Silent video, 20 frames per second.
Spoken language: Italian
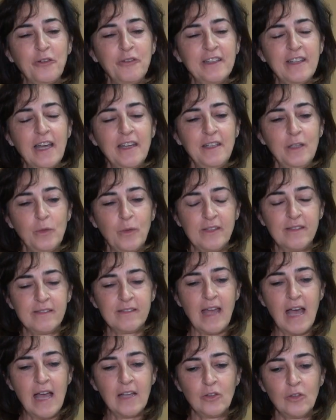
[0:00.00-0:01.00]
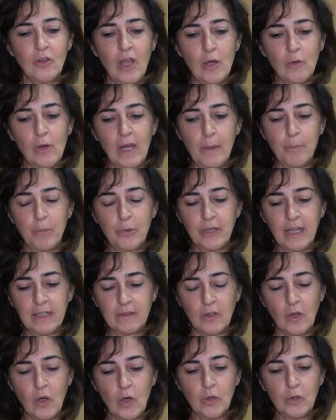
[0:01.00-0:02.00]
novità di quest'anno è un
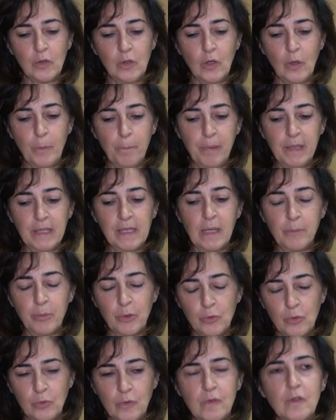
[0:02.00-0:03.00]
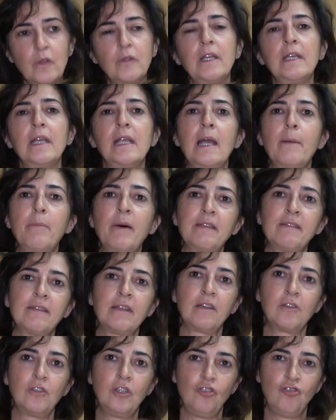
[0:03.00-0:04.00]
laboratorio per la produzione della
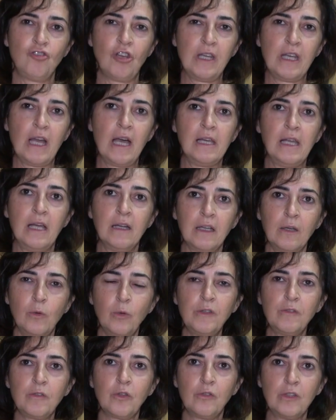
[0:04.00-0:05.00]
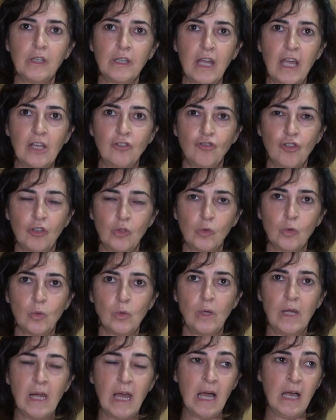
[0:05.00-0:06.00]
pasta artigianale, anche questo si regge
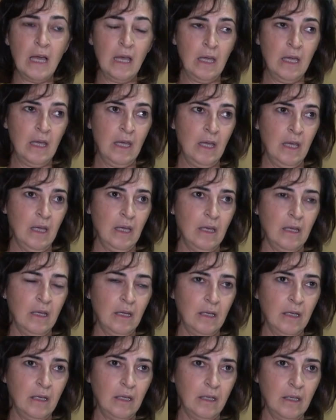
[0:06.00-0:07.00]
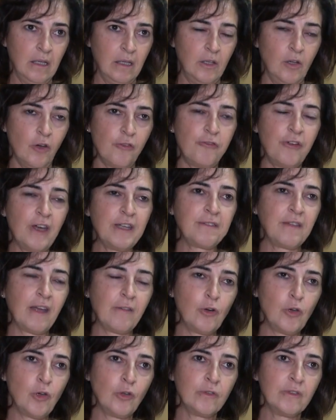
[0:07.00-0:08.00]
sulla eh,
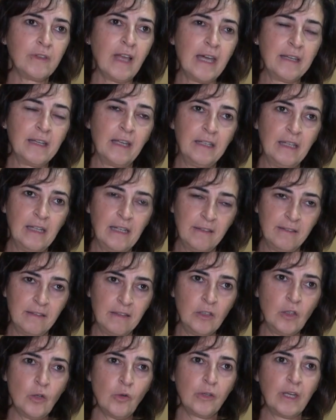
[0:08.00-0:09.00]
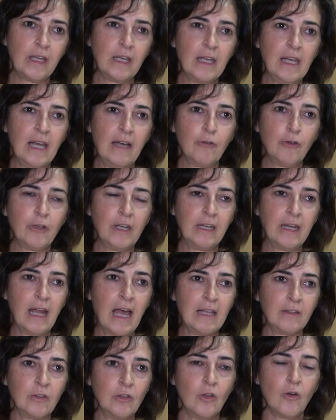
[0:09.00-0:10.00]
l'offerta volontaria delle signore che
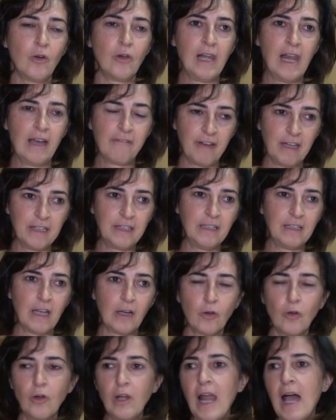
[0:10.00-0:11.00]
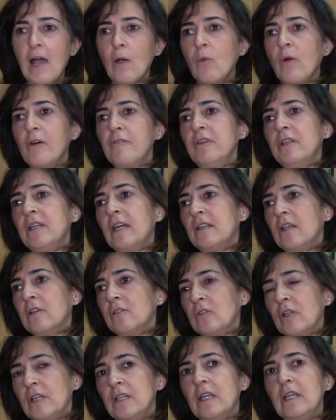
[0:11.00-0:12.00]
lavoreranno la farina con l'acqua fino ad
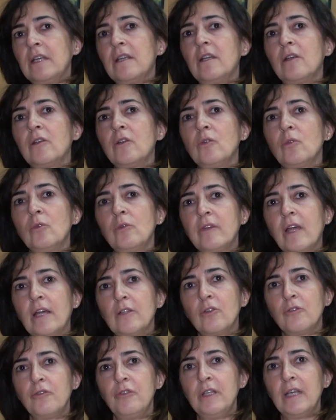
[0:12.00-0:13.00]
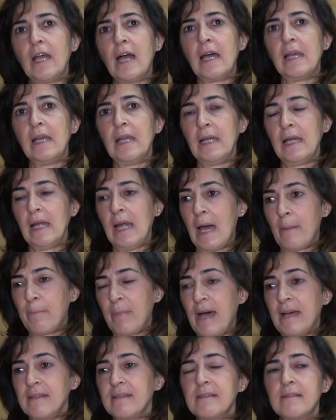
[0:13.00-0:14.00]
ottenere il risultato finale, la
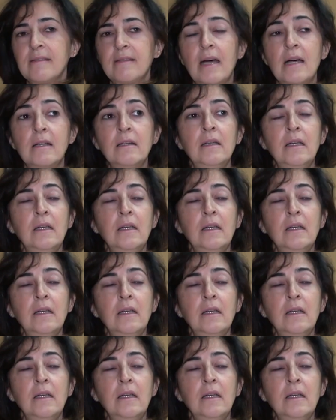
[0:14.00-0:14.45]
pasta.